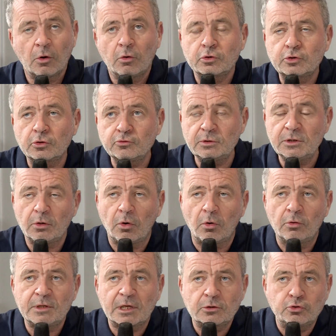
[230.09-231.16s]
Aujourd'hui,
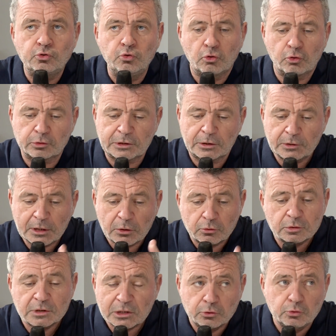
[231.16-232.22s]
on a tout cloisonné,
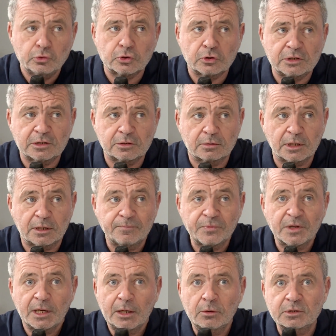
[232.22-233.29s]
on a tout saucissonné.
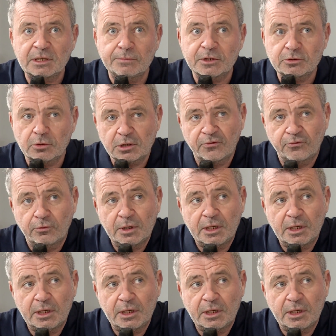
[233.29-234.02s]
Et on s'aperçoit qu'il faut